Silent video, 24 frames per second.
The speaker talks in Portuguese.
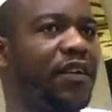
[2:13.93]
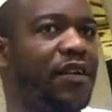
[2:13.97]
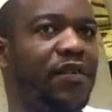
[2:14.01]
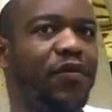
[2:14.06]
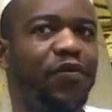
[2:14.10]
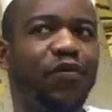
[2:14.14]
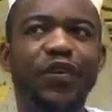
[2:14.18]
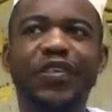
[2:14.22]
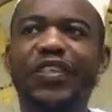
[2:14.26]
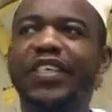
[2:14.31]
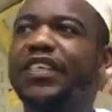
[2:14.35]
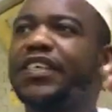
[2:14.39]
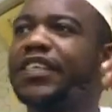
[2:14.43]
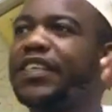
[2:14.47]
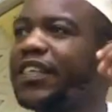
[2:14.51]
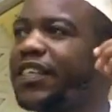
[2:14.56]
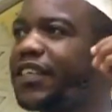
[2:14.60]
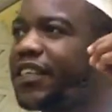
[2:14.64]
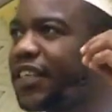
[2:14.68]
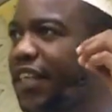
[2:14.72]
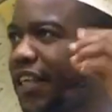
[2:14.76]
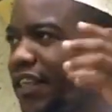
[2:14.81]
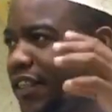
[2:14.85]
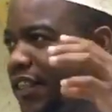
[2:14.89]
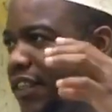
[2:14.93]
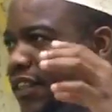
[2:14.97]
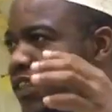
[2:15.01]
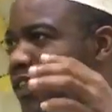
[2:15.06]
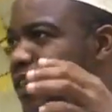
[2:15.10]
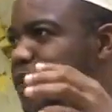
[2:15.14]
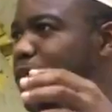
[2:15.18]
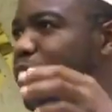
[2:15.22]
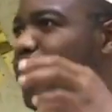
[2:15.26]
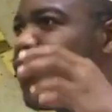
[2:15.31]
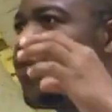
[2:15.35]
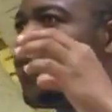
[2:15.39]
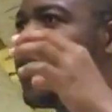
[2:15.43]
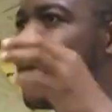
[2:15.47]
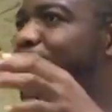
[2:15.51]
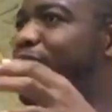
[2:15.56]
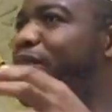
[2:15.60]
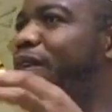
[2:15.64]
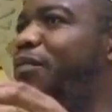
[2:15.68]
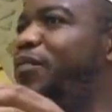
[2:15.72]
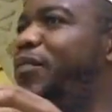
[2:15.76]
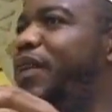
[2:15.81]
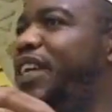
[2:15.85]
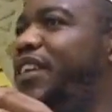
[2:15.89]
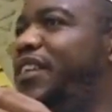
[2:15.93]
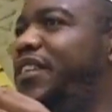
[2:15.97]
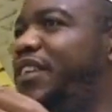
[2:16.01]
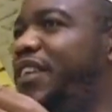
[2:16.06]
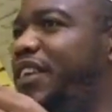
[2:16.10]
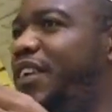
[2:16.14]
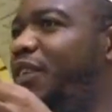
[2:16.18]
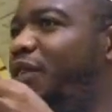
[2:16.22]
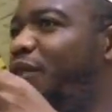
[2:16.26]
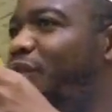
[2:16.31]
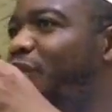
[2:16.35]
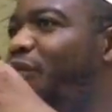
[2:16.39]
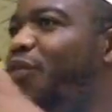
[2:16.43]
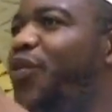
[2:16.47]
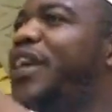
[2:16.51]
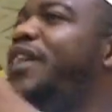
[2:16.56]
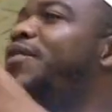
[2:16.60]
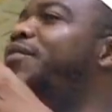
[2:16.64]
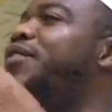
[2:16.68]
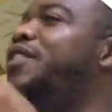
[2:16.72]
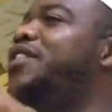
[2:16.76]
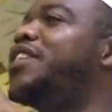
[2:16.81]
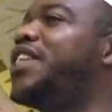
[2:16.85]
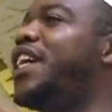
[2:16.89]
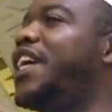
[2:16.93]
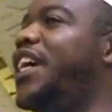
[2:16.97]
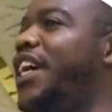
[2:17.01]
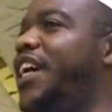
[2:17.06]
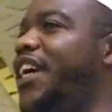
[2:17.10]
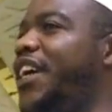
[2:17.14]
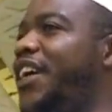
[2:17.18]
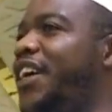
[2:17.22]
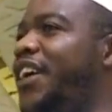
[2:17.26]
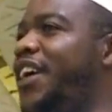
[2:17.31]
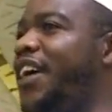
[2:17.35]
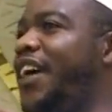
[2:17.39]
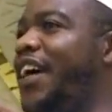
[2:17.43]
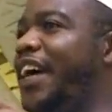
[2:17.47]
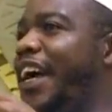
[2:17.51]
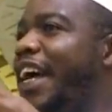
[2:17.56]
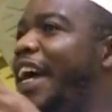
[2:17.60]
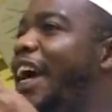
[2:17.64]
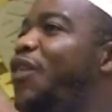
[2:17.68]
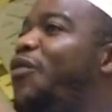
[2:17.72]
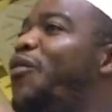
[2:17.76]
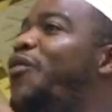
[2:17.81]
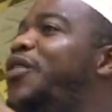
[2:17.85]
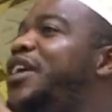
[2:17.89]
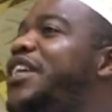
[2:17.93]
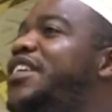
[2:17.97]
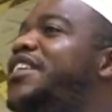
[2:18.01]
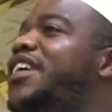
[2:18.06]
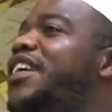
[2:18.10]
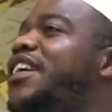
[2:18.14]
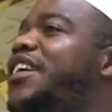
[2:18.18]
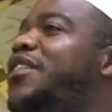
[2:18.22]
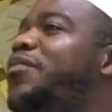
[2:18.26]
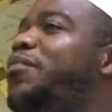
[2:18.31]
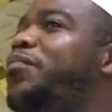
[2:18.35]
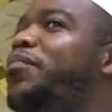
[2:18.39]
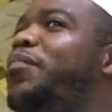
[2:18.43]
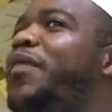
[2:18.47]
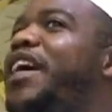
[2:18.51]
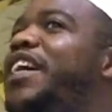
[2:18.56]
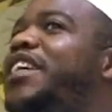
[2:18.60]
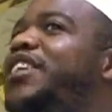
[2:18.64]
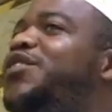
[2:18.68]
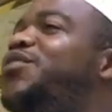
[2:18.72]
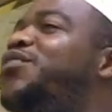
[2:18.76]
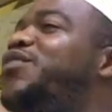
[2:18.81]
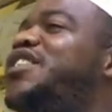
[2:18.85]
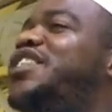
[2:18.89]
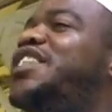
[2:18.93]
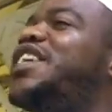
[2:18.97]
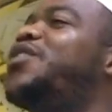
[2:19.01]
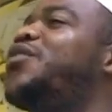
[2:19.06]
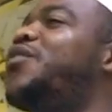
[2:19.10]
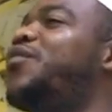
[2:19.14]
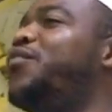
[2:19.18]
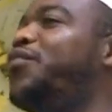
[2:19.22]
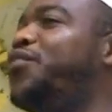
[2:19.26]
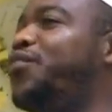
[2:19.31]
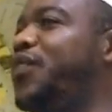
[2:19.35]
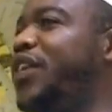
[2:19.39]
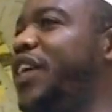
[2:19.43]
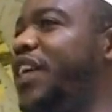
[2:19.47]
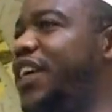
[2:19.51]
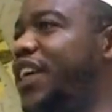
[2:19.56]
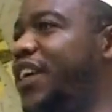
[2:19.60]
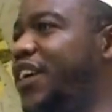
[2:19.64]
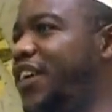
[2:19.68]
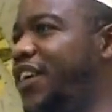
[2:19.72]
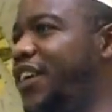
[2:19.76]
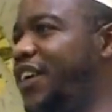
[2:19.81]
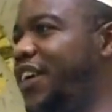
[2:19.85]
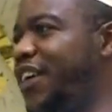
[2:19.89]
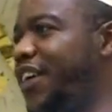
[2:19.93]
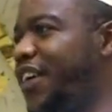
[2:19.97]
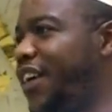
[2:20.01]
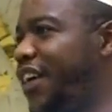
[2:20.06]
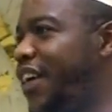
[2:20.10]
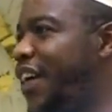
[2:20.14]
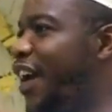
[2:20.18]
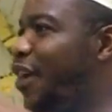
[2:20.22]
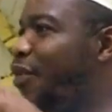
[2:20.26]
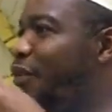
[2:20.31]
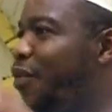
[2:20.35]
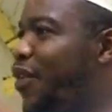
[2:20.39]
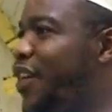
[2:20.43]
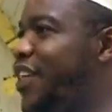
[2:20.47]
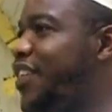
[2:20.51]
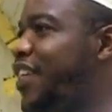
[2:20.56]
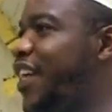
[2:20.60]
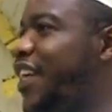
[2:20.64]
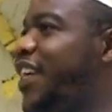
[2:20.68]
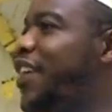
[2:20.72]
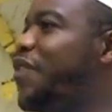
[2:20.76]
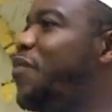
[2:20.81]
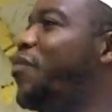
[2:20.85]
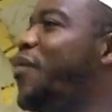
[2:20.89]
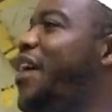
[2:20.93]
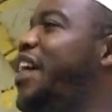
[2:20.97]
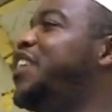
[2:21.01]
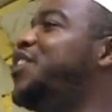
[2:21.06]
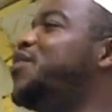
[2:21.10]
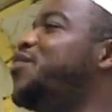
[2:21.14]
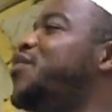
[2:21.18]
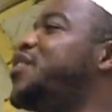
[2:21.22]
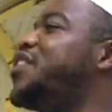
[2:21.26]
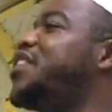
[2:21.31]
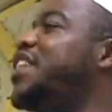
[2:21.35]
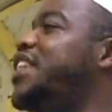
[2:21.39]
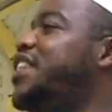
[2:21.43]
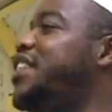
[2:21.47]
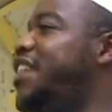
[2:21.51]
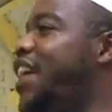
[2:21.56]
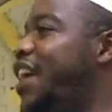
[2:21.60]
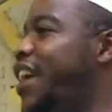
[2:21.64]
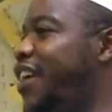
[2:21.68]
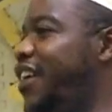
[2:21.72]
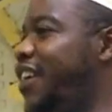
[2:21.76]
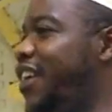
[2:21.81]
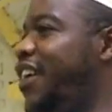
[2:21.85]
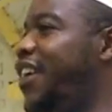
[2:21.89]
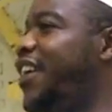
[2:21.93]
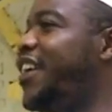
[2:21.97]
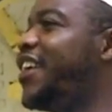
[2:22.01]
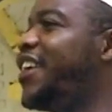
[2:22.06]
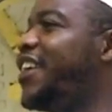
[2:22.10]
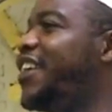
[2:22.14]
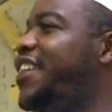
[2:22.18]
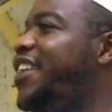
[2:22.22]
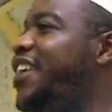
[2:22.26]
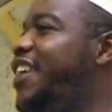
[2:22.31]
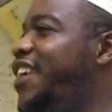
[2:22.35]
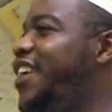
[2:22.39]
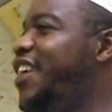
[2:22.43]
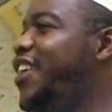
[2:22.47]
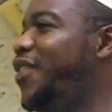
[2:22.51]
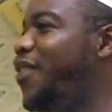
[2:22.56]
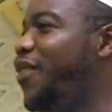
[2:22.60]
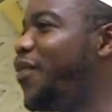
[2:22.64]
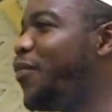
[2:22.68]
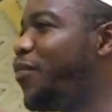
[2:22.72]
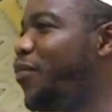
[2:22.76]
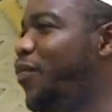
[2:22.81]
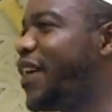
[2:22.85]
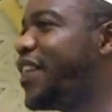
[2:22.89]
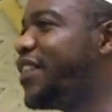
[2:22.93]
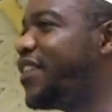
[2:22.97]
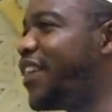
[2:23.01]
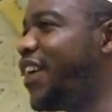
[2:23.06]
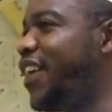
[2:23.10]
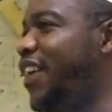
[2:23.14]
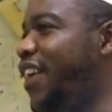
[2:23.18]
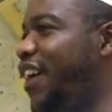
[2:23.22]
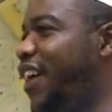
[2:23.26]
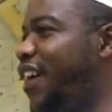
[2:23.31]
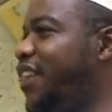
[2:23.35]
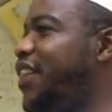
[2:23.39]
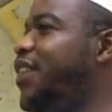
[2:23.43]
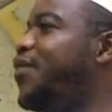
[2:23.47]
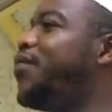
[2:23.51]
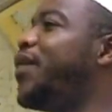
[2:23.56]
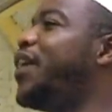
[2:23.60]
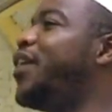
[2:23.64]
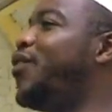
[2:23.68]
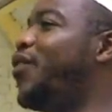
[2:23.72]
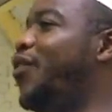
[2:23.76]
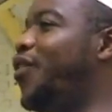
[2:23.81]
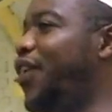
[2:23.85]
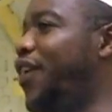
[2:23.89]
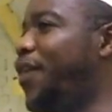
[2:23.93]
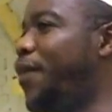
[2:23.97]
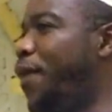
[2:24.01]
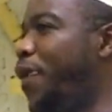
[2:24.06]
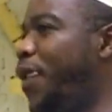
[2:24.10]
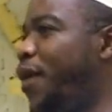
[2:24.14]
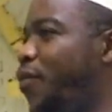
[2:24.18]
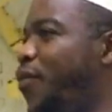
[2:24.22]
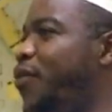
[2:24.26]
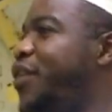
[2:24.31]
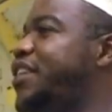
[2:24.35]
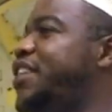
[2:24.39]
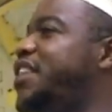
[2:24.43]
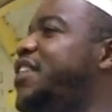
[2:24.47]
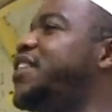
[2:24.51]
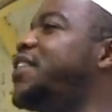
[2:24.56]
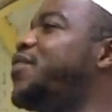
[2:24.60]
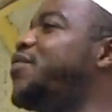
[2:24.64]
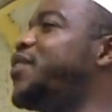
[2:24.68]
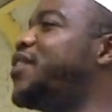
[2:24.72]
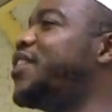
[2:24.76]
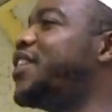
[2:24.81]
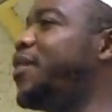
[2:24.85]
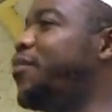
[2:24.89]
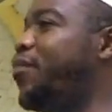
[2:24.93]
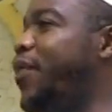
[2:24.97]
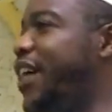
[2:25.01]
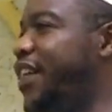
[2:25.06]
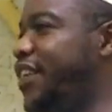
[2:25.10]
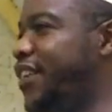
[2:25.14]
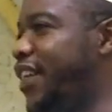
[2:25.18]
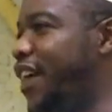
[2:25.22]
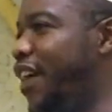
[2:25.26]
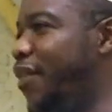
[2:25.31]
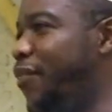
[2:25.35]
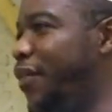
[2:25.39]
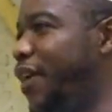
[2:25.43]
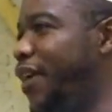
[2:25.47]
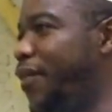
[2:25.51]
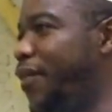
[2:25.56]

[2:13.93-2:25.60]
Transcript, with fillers: Você se sente provavelmente o que você é. É a coisa que mais você confia. É a coisa que mais você tem de, mashallah, de valor. Coisas que você mais ama.